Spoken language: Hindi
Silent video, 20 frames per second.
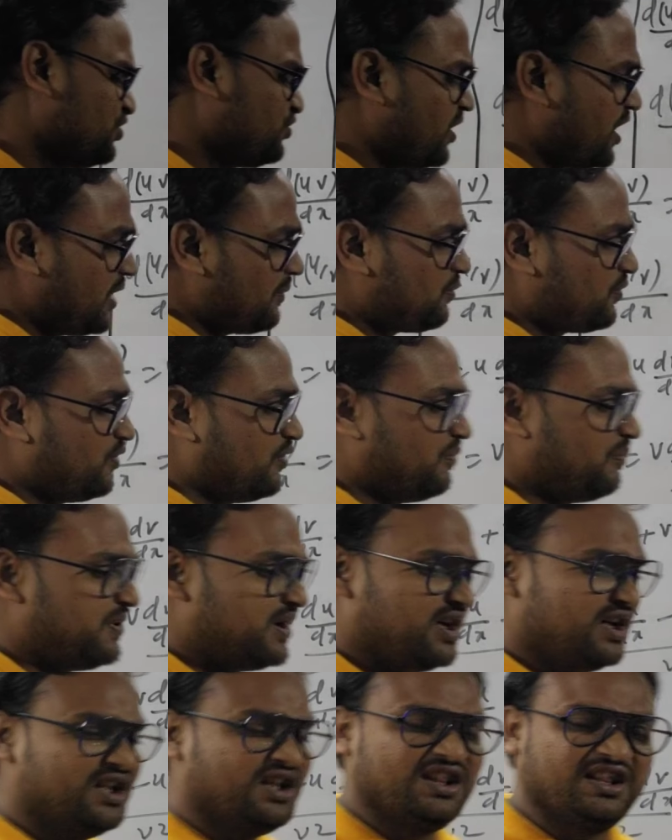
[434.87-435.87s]
तो आपको
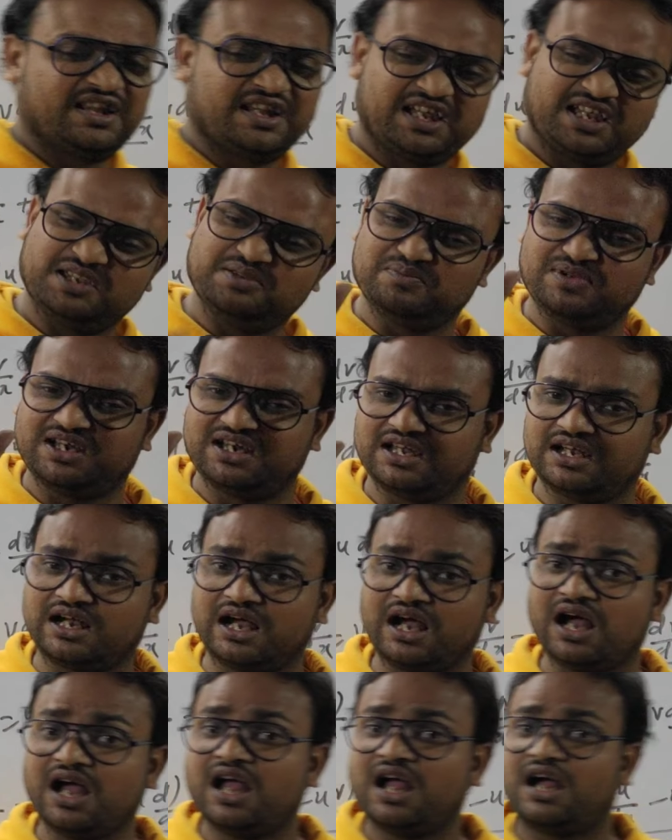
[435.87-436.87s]
फल नहीं
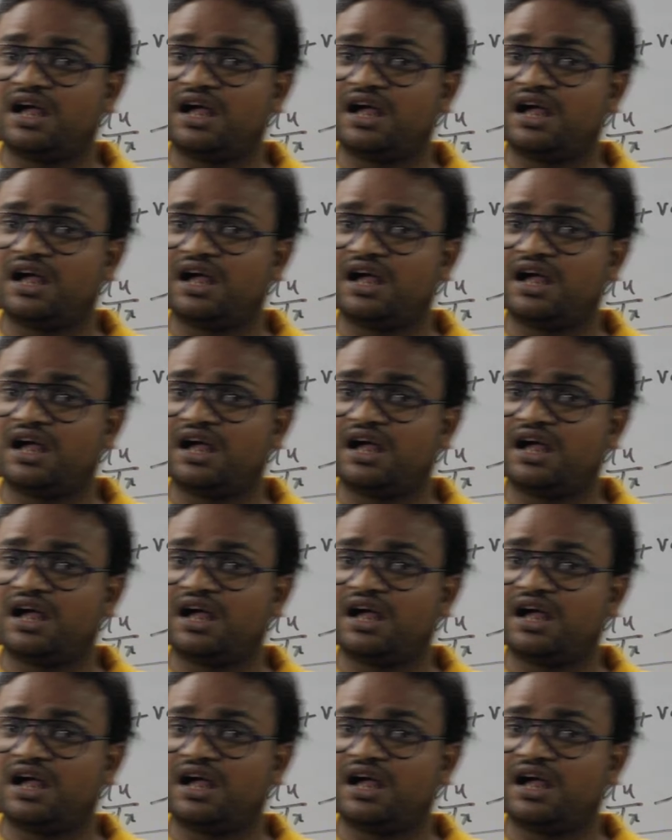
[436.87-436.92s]
मिलेगा